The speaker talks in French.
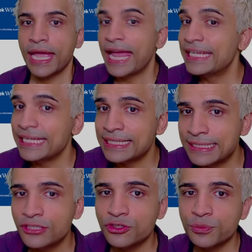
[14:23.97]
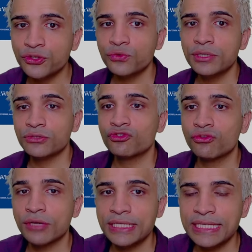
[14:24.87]
Et des six options, ils ont
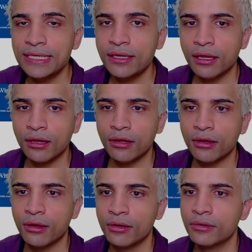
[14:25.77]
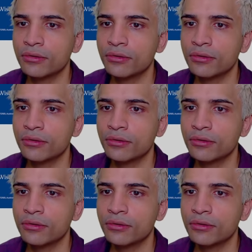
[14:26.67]
choisi euh,